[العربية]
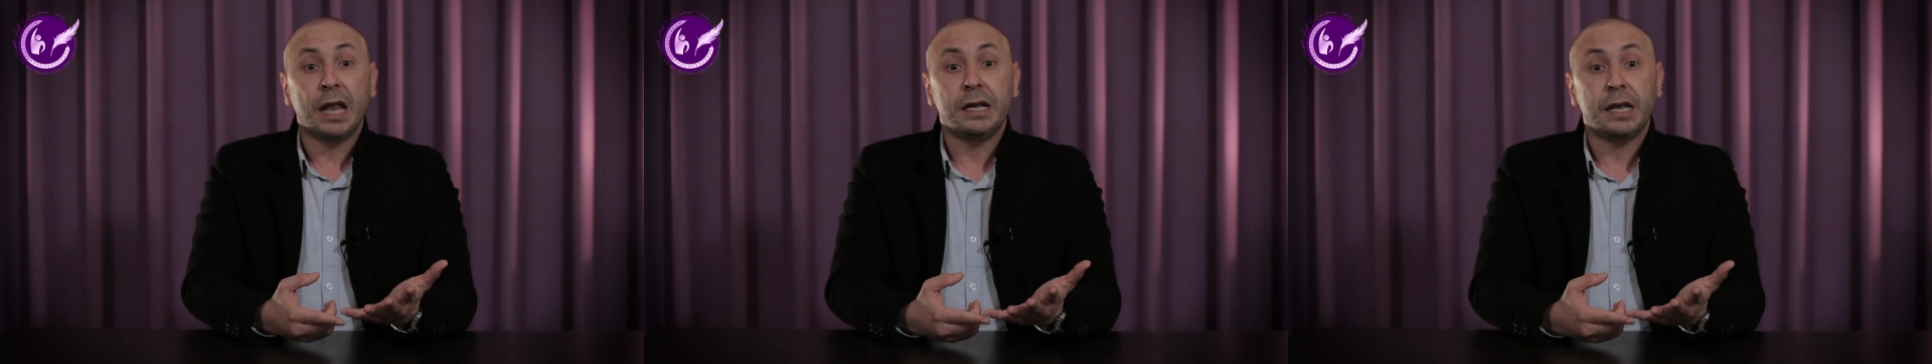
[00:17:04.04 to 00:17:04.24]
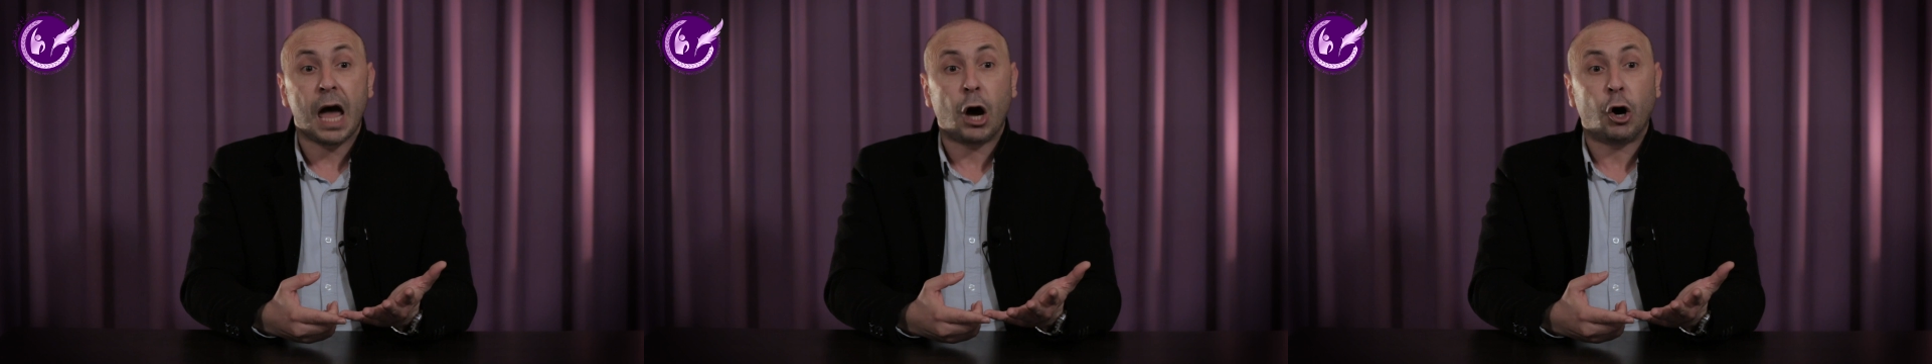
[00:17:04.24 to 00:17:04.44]

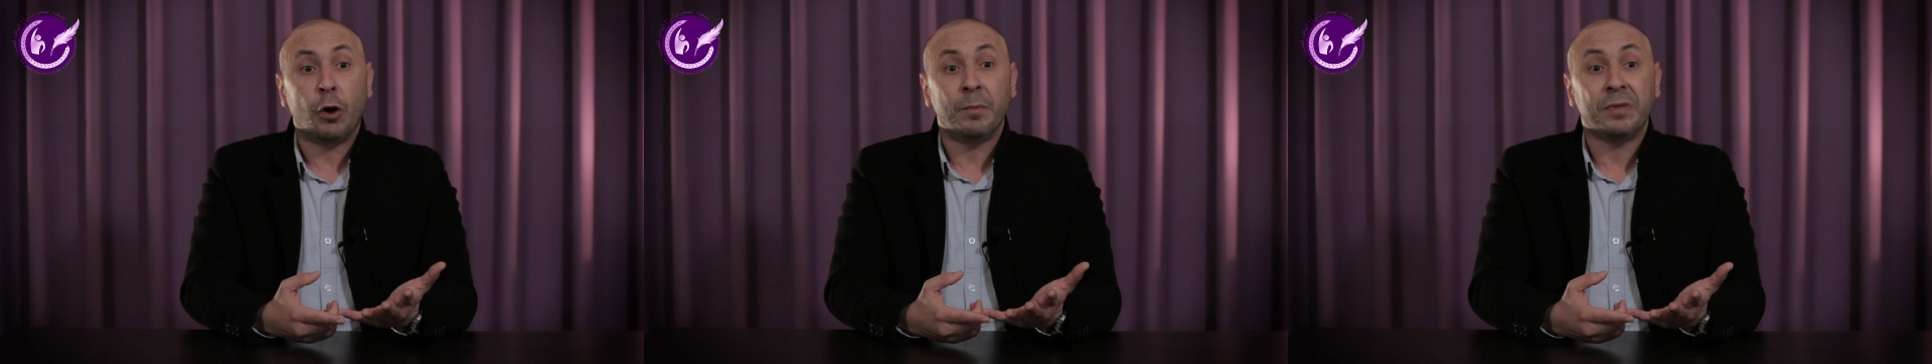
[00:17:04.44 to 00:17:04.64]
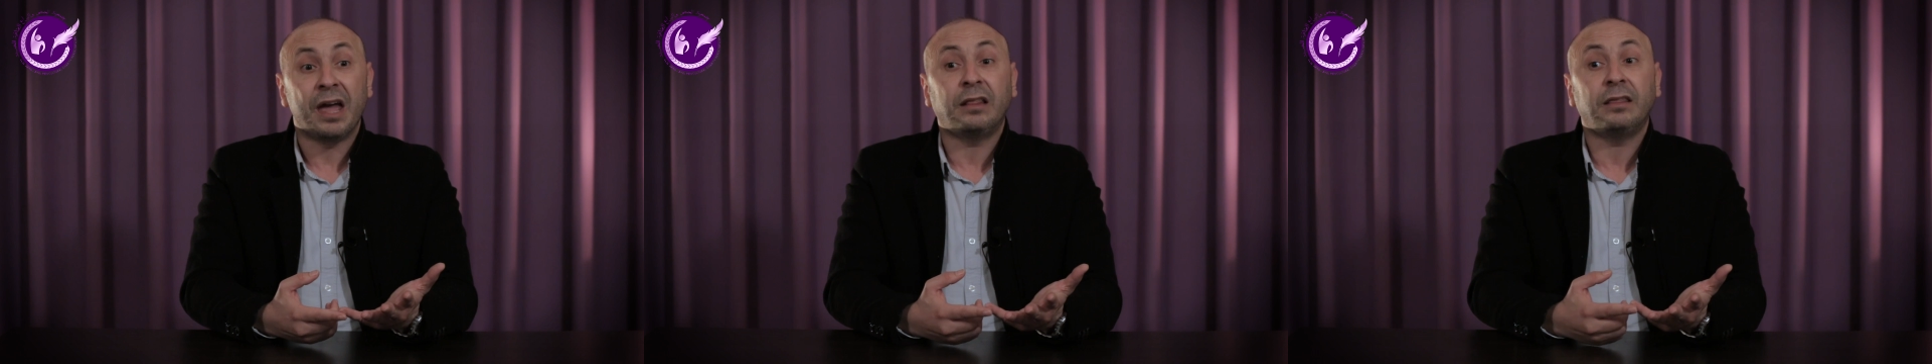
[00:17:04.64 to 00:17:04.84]

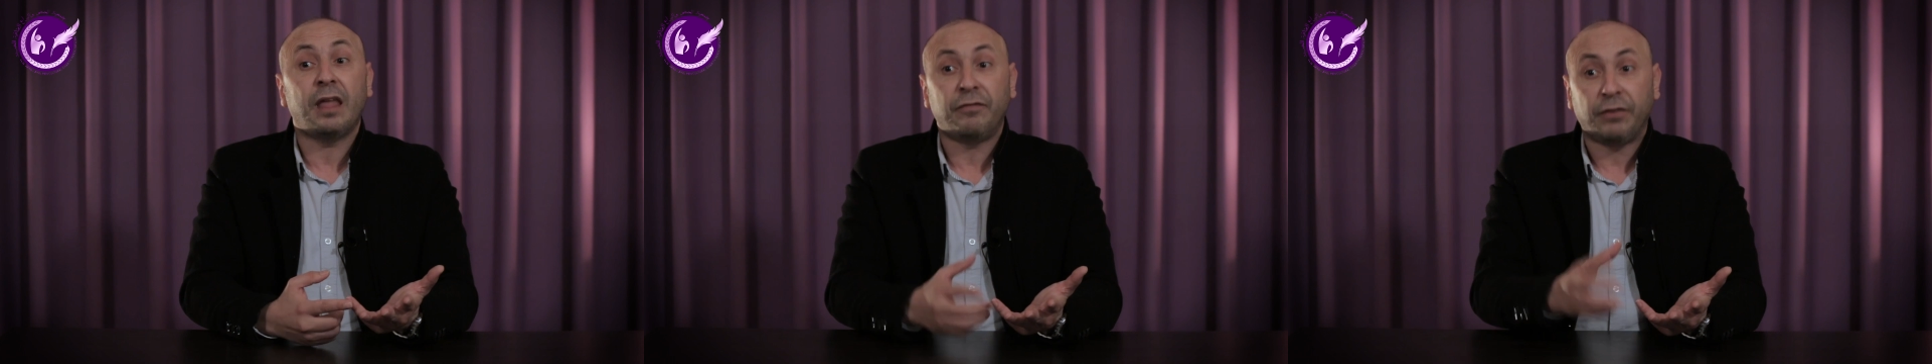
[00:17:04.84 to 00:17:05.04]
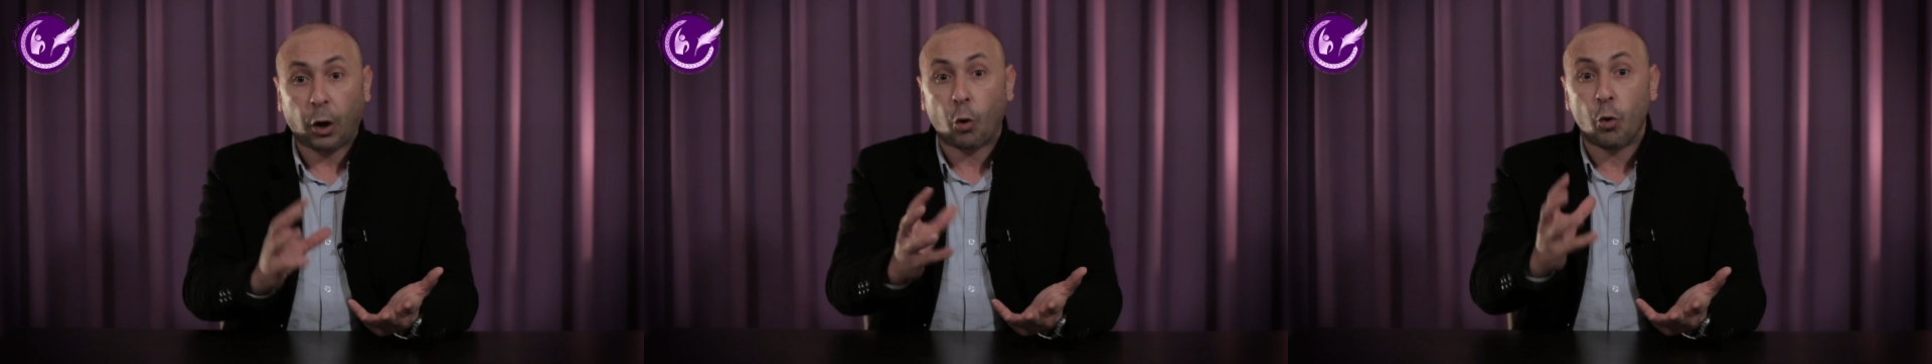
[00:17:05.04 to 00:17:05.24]
انهم
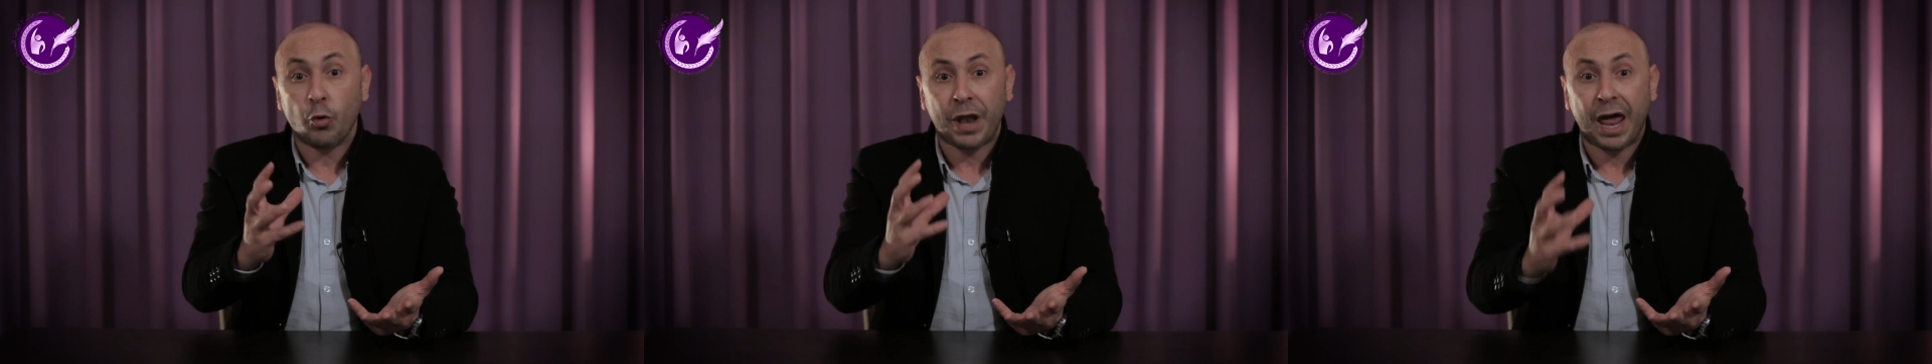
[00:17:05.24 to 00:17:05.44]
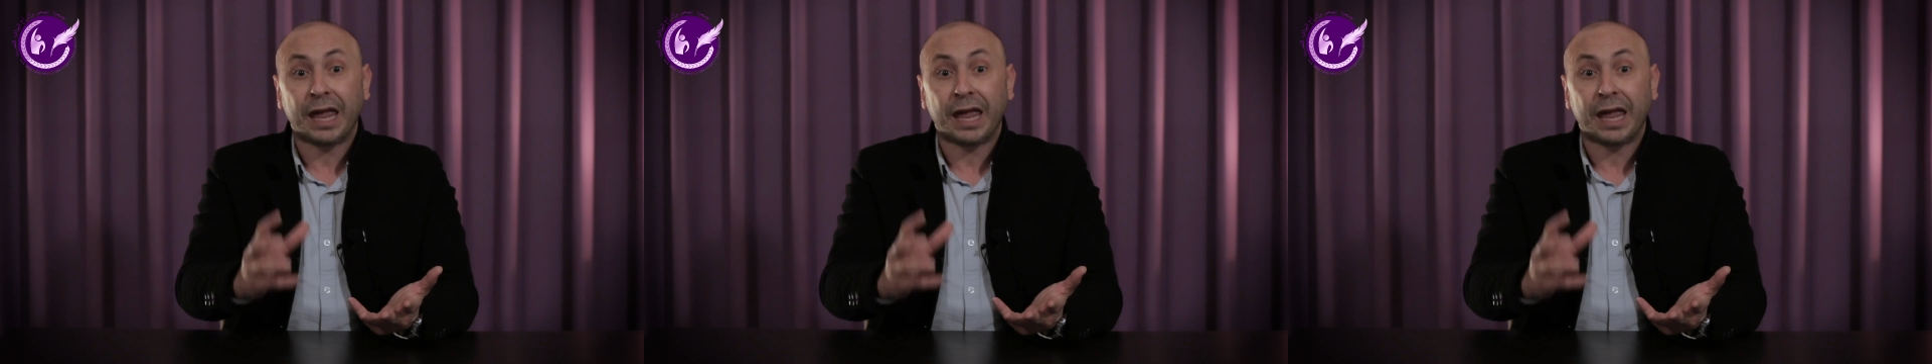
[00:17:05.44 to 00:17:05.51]
يتفقون